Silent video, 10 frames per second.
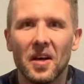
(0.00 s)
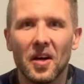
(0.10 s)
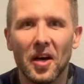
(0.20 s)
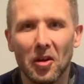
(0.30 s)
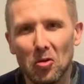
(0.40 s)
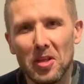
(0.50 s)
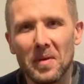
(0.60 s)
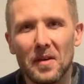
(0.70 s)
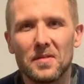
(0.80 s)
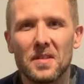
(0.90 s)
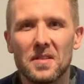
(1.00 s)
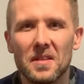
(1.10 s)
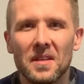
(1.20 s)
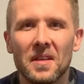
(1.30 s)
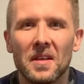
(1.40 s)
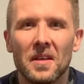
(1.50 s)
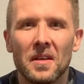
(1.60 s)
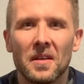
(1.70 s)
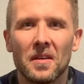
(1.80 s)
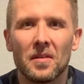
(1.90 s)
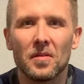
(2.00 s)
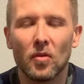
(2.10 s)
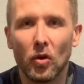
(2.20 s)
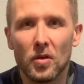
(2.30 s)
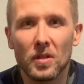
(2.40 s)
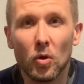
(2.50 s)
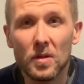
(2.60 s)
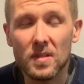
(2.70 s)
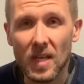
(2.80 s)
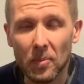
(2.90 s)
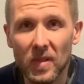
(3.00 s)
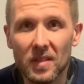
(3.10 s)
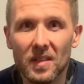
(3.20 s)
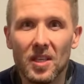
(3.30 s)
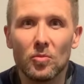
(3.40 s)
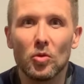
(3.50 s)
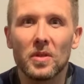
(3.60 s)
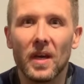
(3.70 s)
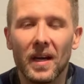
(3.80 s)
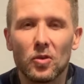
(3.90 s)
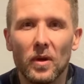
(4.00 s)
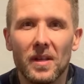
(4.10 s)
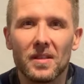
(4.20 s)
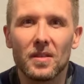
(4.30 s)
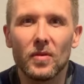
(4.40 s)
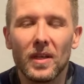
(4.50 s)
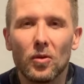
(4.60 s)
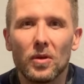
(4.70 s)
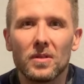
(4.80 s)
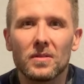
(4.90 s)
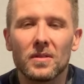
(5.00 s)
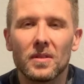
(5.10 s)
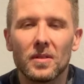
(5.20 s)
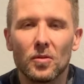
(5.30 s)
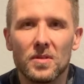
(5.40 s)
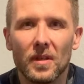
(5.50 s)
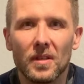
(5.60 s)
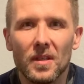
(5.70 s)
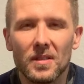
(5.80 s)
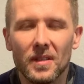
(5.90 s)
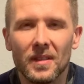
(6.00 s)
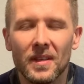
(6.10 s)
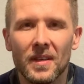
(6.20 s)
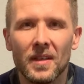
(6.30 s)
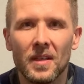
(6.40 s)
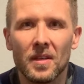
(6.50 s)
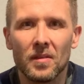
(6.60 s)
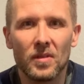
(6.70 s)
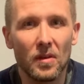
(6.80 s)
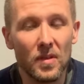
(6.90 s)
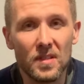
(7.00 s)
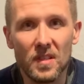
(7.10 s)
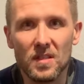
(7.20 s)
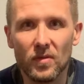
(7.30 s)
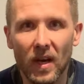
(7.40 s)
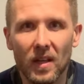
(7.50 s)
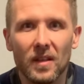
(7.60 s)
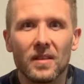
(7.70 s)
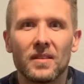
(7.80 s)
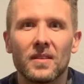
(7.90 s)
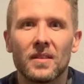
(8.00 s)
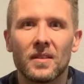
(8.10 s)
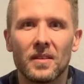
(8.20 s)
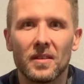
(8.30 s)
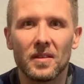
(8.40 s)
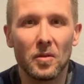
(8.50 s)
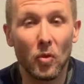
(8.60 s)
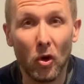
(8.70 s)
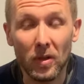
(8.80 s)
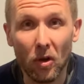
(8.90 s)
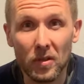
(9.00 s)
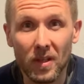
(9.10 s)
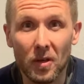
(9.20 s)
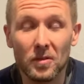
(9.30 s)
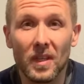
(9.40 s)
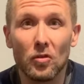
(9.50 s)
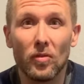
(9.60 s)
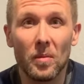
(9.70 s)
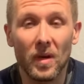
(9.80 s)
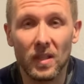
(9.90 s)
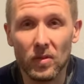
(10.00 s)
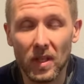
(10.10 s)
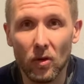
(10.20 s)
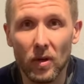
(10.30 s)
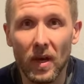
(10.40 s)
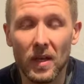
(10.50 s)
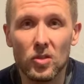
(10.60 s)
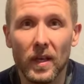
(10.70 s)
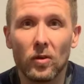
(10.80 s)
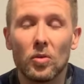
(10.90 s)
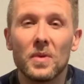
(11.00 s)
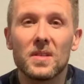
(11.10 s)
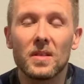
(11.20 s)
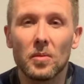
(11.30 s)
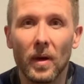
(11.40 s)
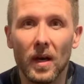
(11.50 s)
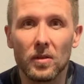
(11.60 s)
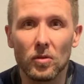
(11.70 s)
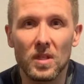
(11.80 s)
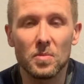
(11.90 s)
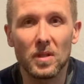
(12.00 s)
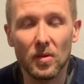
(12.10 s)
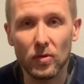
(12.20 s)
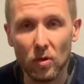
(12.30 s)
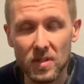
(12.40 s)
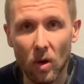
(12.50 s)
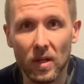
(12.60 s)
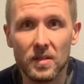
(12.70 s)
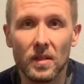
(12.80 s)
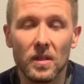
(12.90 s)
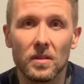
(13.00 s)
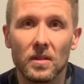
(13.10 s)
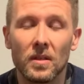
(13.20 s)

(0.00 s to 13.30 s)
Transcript: Hallo liebe FCC, wir wollen euch ein kurzes Update geben über die aktuellen Entwicklungen in unserer Kirche. Wie ihr wisst, sitzen wir alle in einem neuen Lockdown, denn November hat wieder neue Einschränkungen mit sich gebracht und das betrifft uns auch als Kirche.